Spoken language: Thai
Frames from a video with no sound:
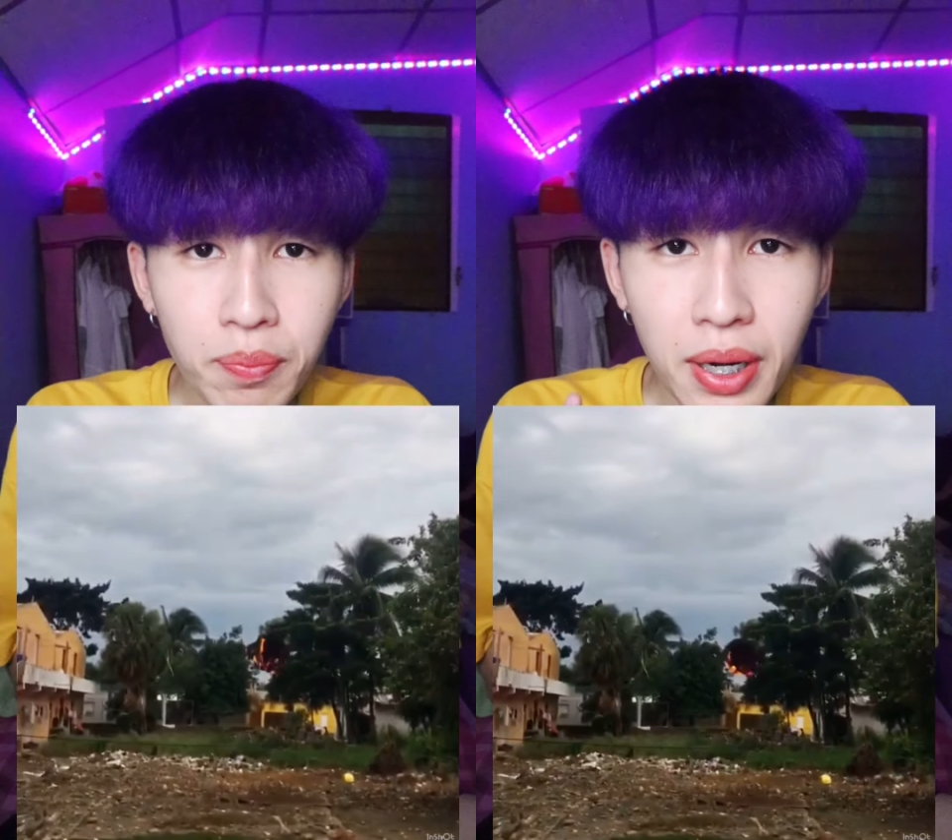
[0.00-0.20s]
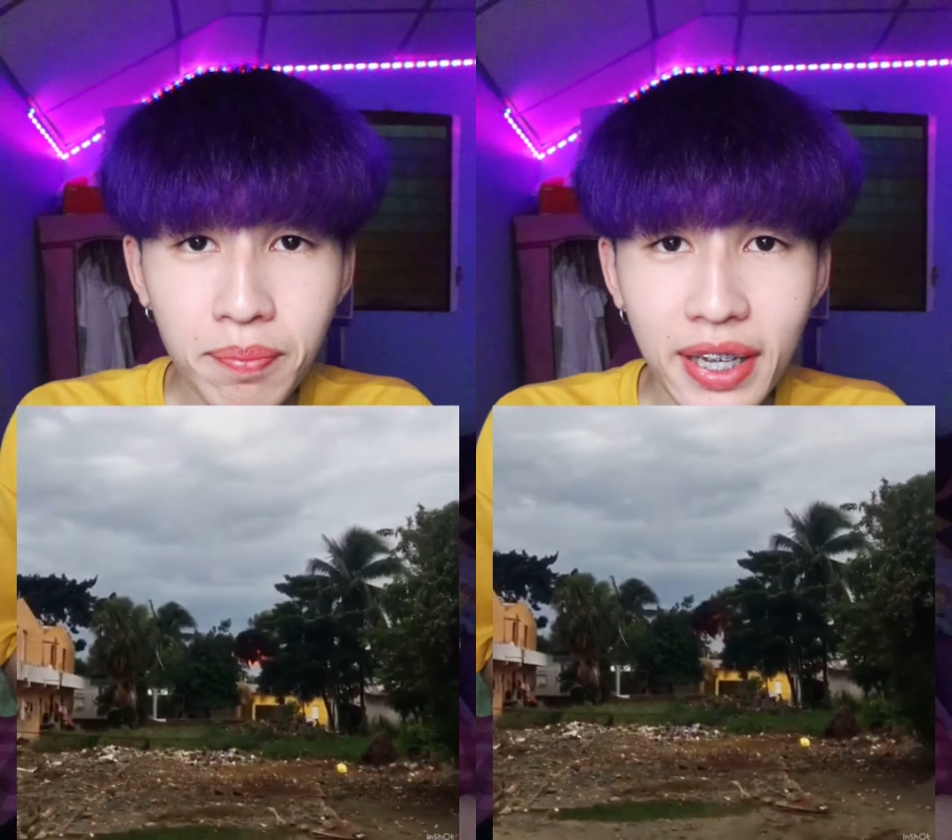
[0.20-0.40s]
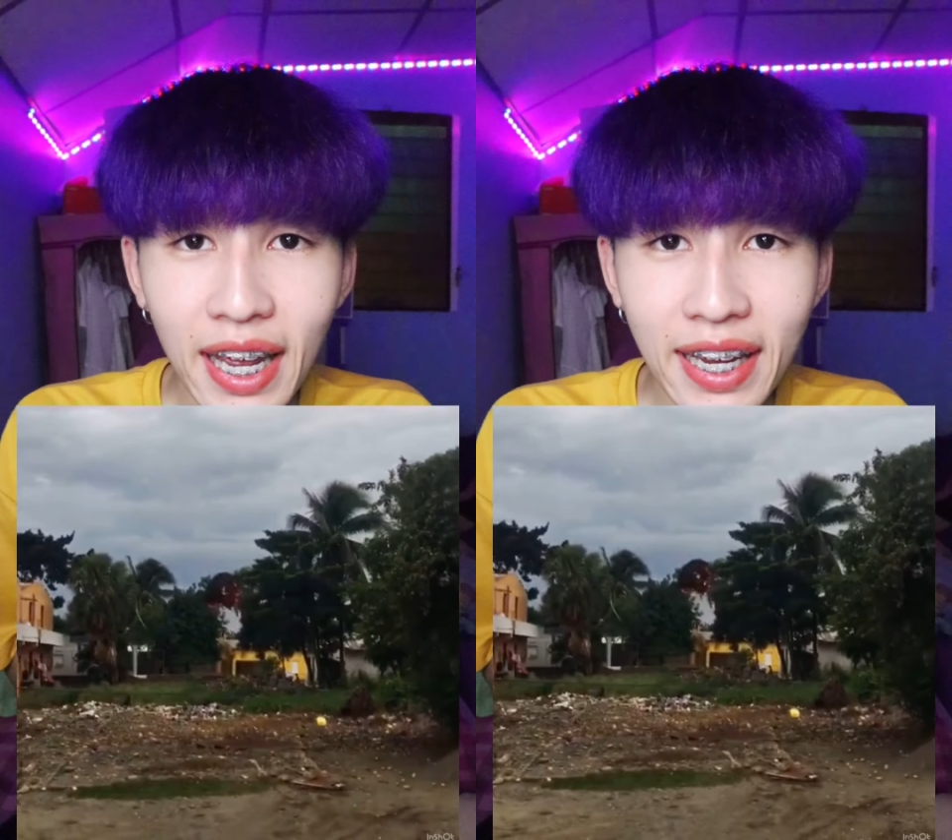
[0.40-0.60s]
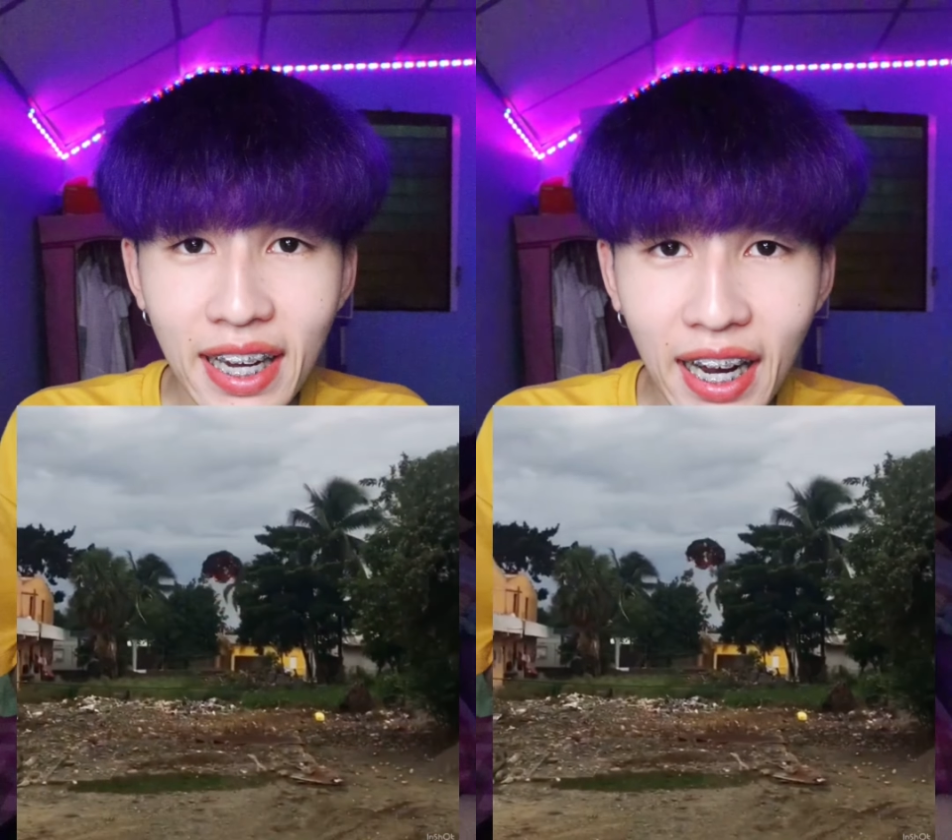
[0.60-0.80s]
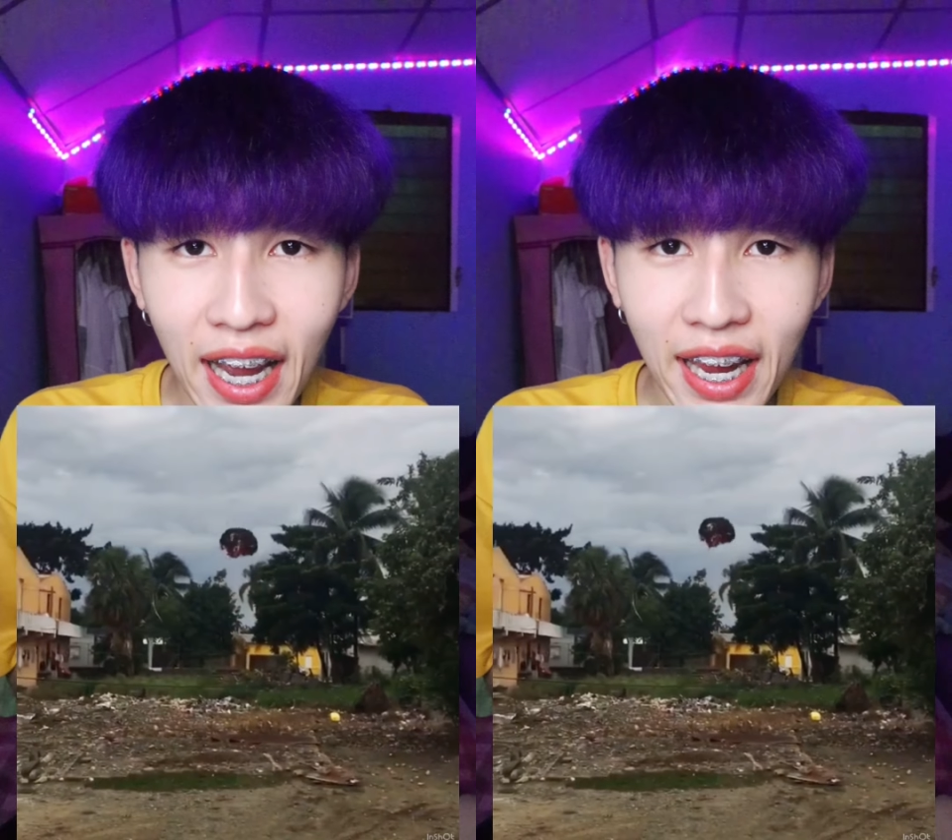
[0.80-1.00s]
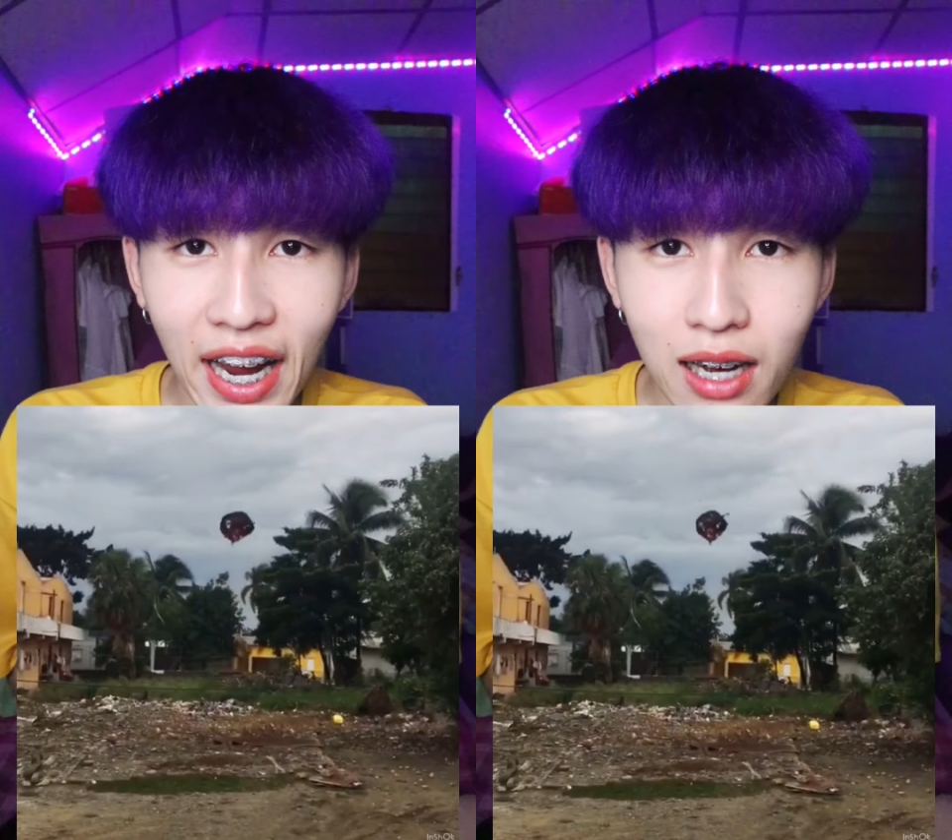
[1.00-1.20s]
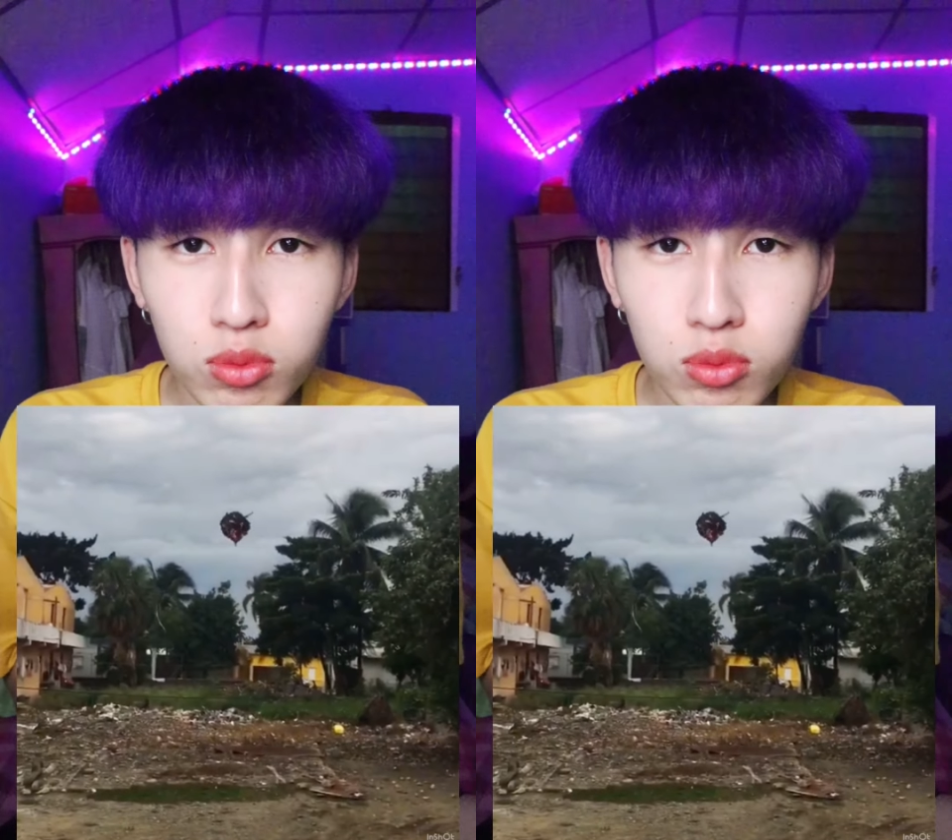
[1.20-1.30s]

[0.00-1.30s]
เป็นไปได้ยังไงครั